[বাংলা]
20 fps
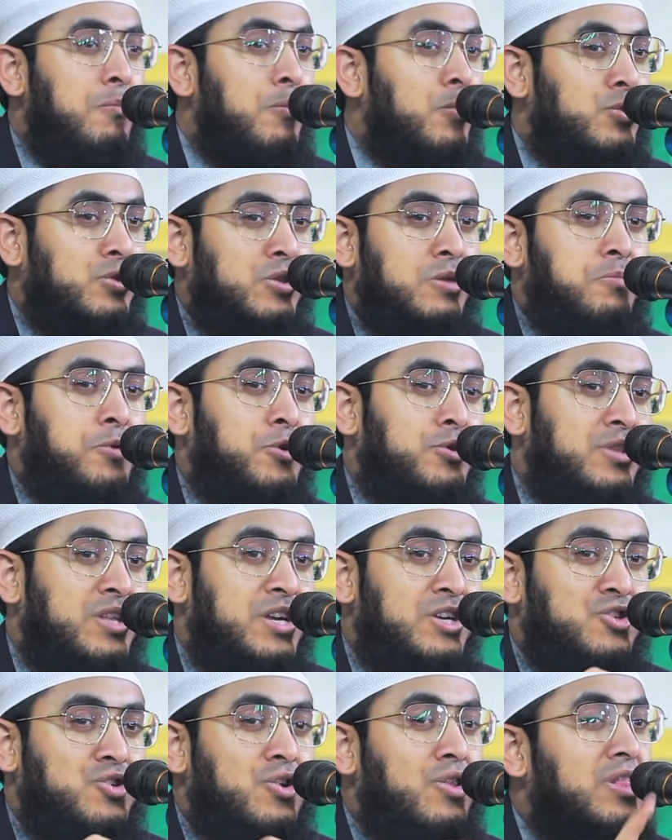মুক্তিপণ
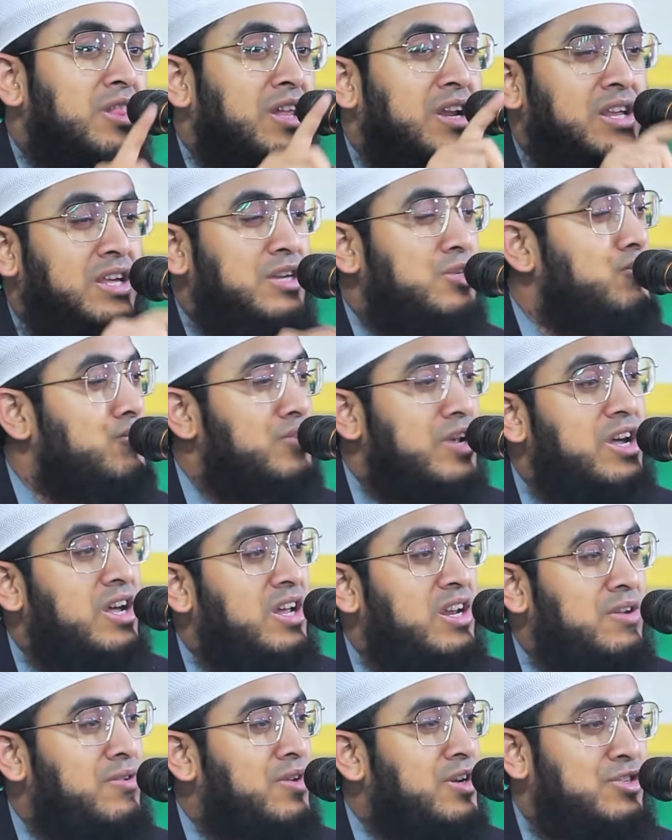দিয়ে সন্তানকে ছোটায়
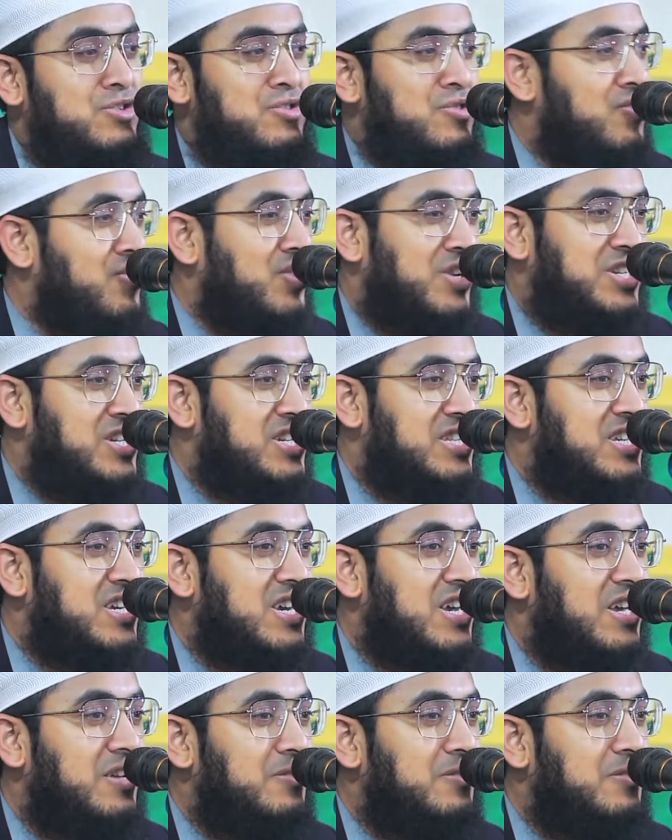নেওয়ার জন্য এসেছি